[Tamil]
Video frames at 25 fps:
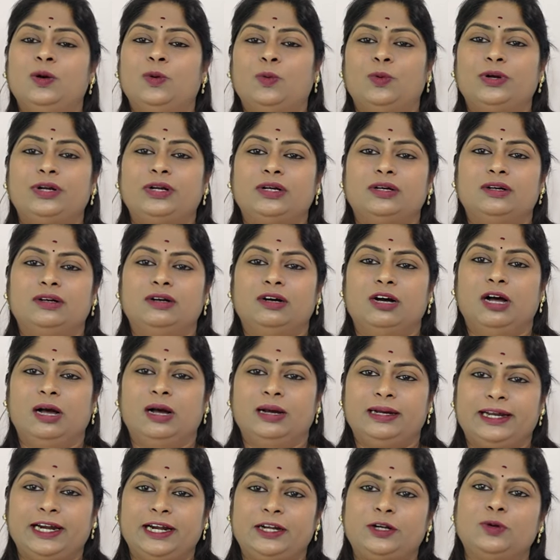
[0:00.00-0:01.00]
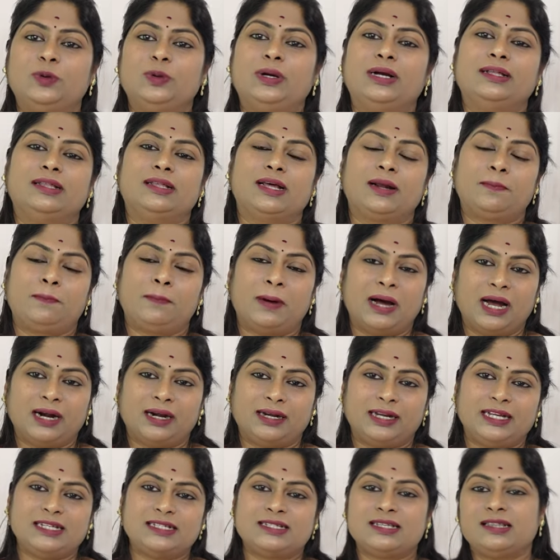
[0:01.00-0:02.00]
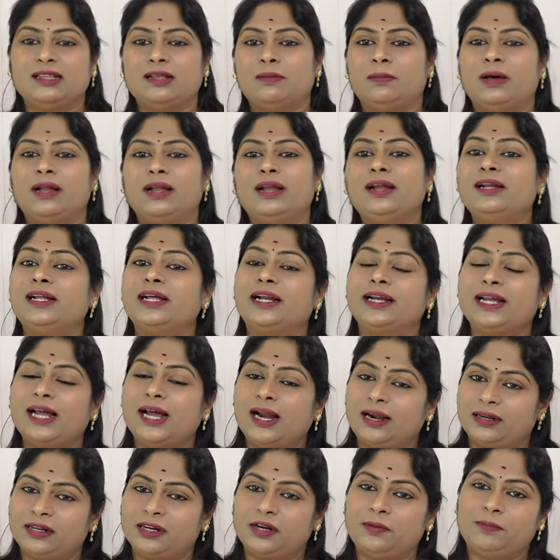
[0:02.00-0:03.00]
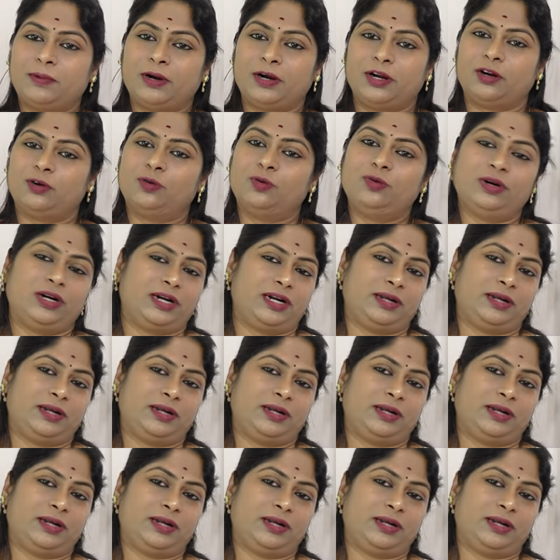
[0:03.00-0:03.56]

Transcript: ஒரு கெட் டுகெதர் பார்ட்டிஸ் இந்த மாதிரிலாம் நிறைய அட்டன் பண்ணணும்னு